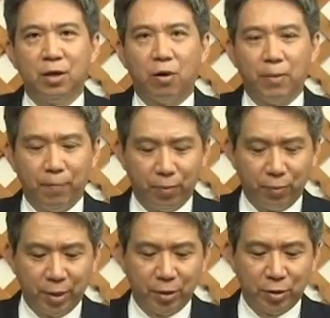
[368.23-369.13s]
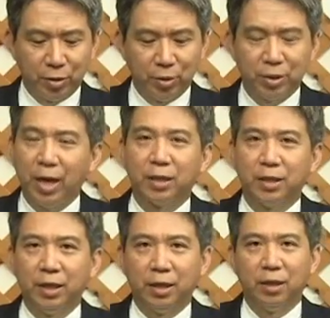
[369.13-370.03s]
我们不认识上
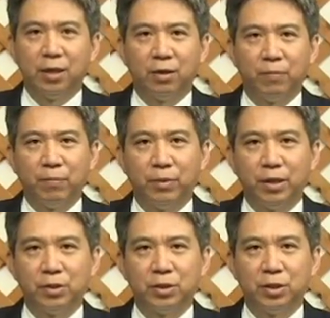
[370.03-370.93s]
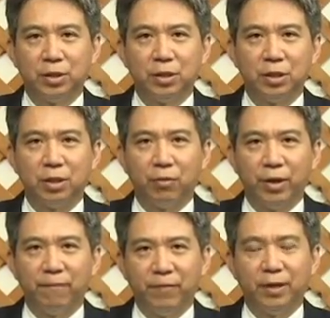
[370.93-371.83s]
帝，我们不认识自己的
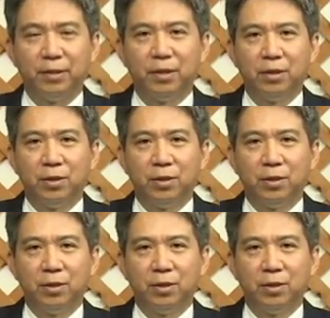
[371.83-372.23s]
位分，